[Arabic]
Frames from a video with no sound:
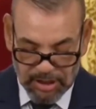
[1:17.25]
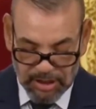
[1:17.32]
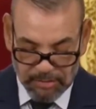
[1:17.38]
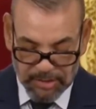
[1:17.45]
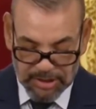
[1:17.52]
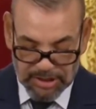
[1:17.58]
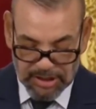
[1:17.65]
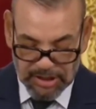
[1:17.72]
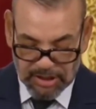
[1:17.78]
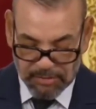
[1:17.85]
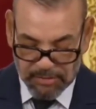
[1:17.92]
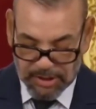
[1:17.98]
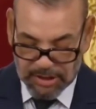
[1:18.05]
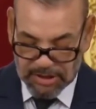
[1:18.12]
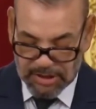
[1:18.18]

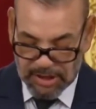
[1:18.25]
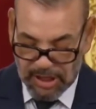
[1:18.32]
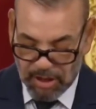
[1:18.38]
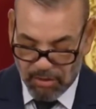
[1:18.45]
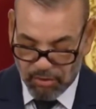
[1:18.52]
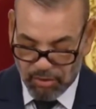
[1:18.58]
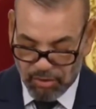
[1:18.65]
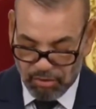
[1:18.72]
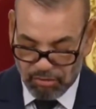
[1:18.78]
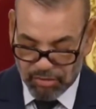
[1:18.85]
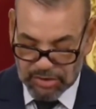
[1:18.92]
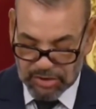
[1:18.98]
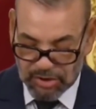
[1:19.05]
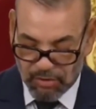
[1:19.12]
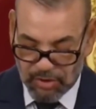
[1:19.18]
للمزيد من التعاون
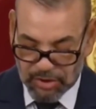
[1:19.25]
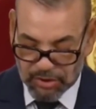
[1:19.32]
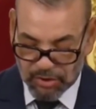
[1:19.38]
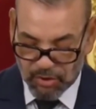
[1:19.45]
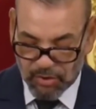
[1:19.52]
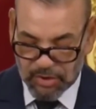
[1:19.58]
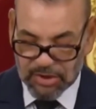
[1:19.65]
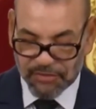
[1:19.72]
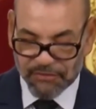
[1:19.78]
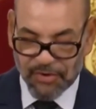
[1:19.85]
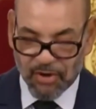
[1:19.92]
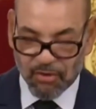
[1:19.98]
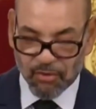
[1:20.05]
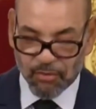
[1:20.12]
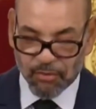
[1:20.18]
والتواصل
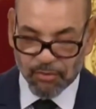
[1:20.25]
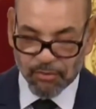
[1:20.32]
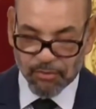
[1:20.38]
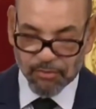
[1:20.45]
والتفاهم